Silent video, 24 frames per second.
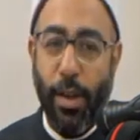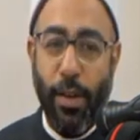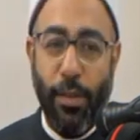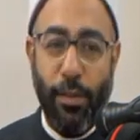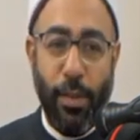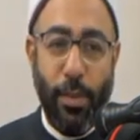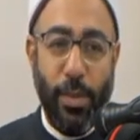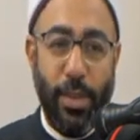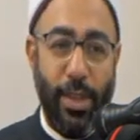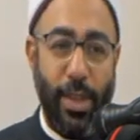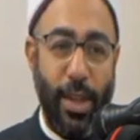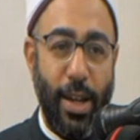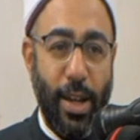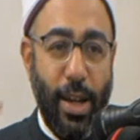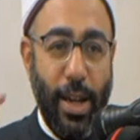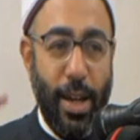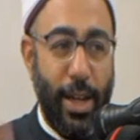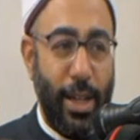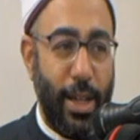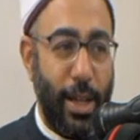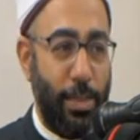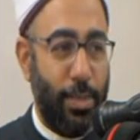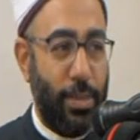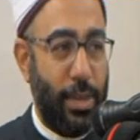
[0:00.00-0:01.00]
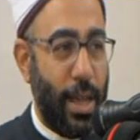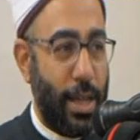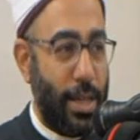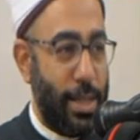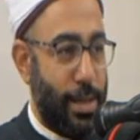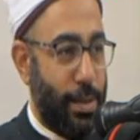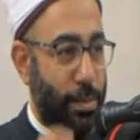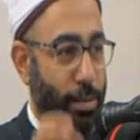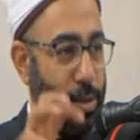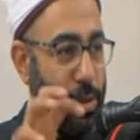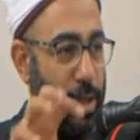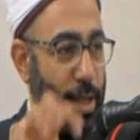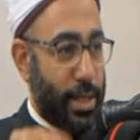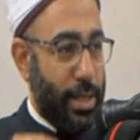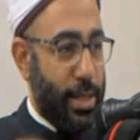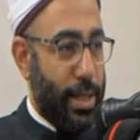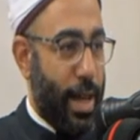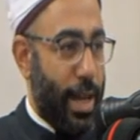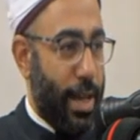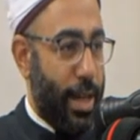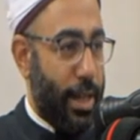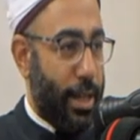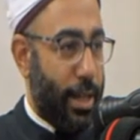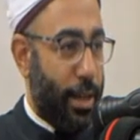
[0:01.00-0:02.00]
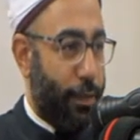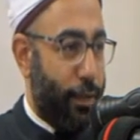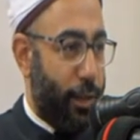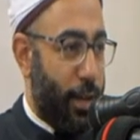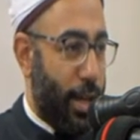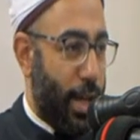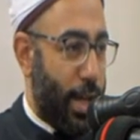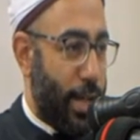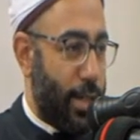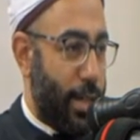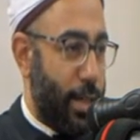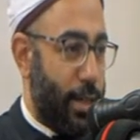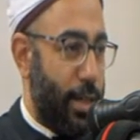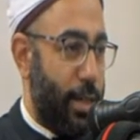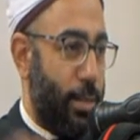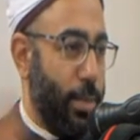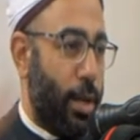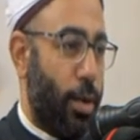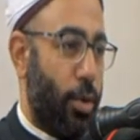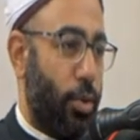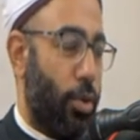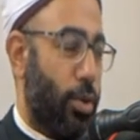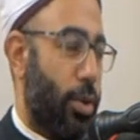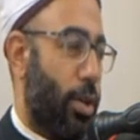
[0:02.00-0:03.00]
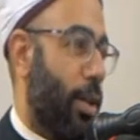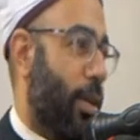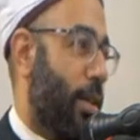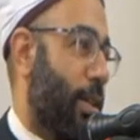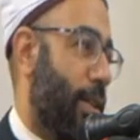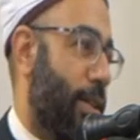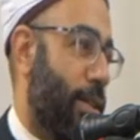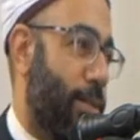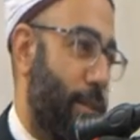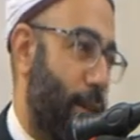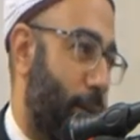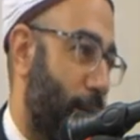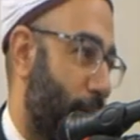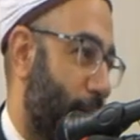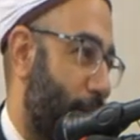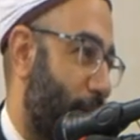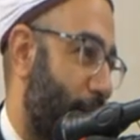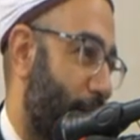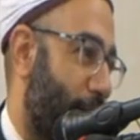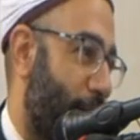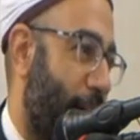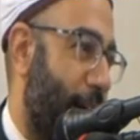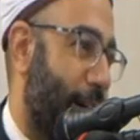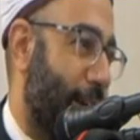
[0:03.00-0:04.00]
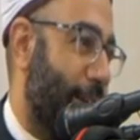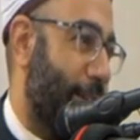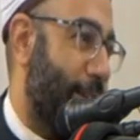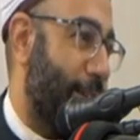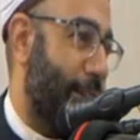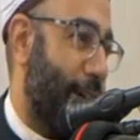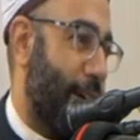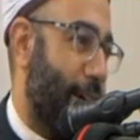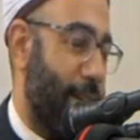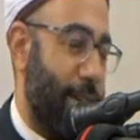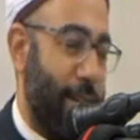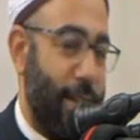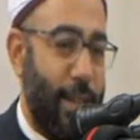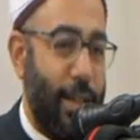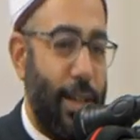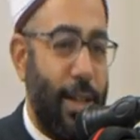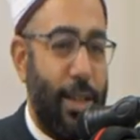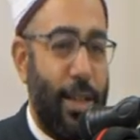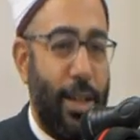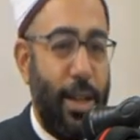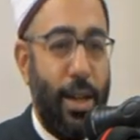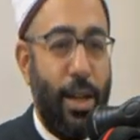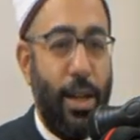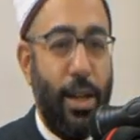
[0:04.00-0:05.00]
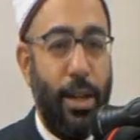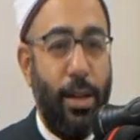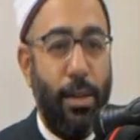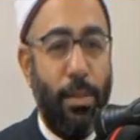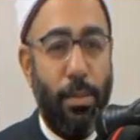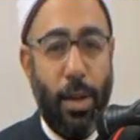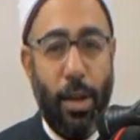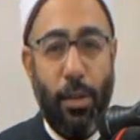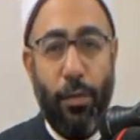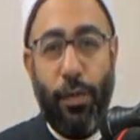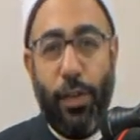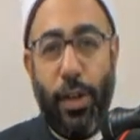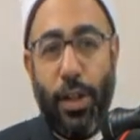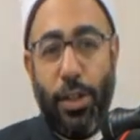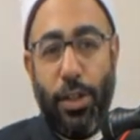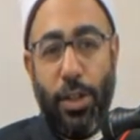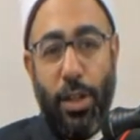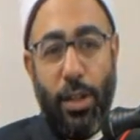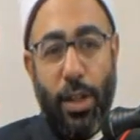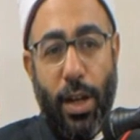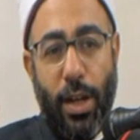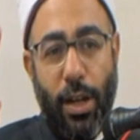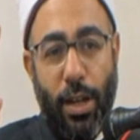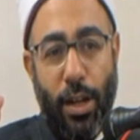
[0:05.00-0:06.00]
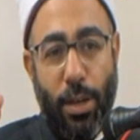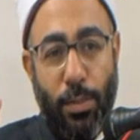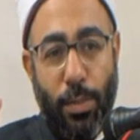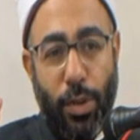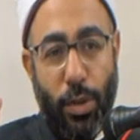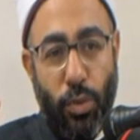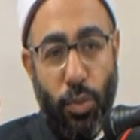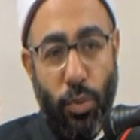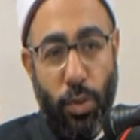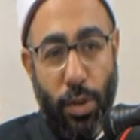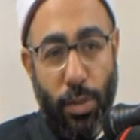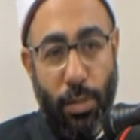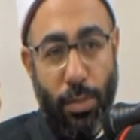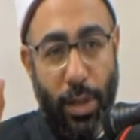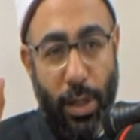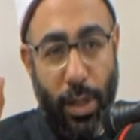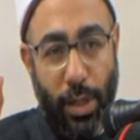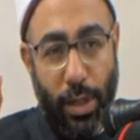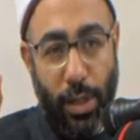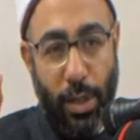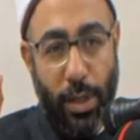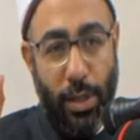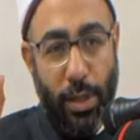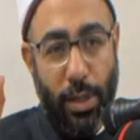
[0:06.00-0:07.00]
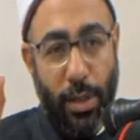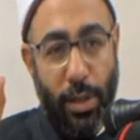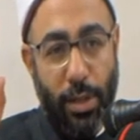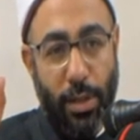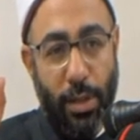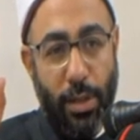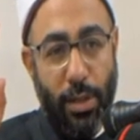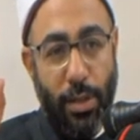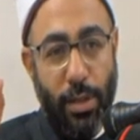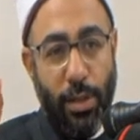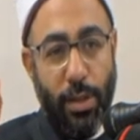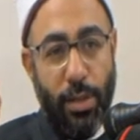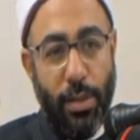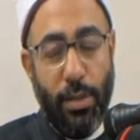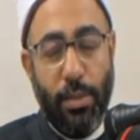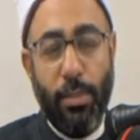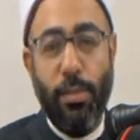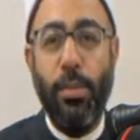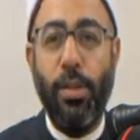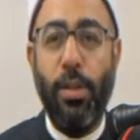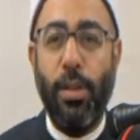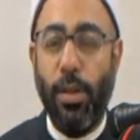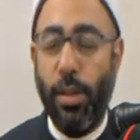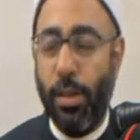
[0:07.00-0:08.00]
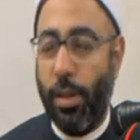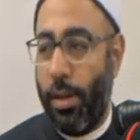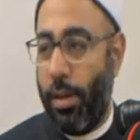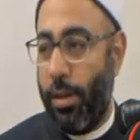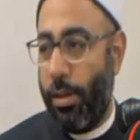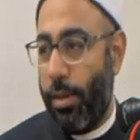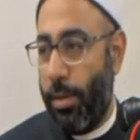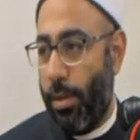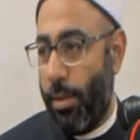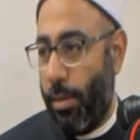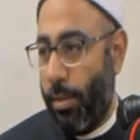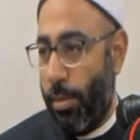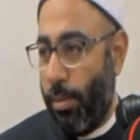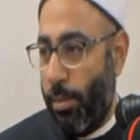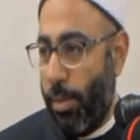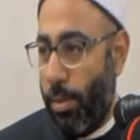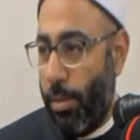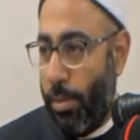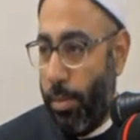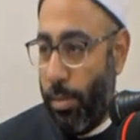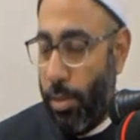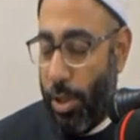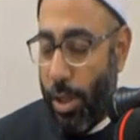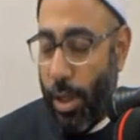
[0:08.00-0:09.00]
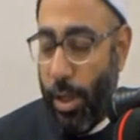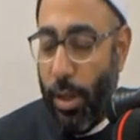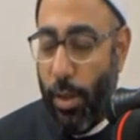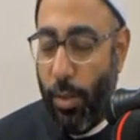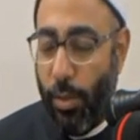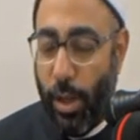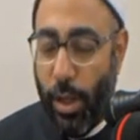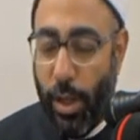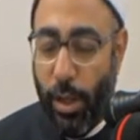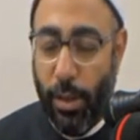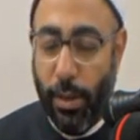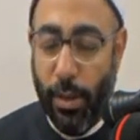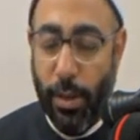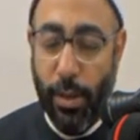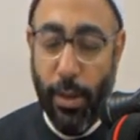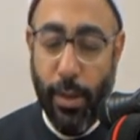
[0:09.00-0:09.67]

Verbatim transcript: فبالتالي حاجه بتصنع حاجه في اللحظه دي يبقى القدره القديمه عاجزه عن ايجادها لان ما ينفعش يتعلق مقدورين بايه؟ بقدر بشيء واحد.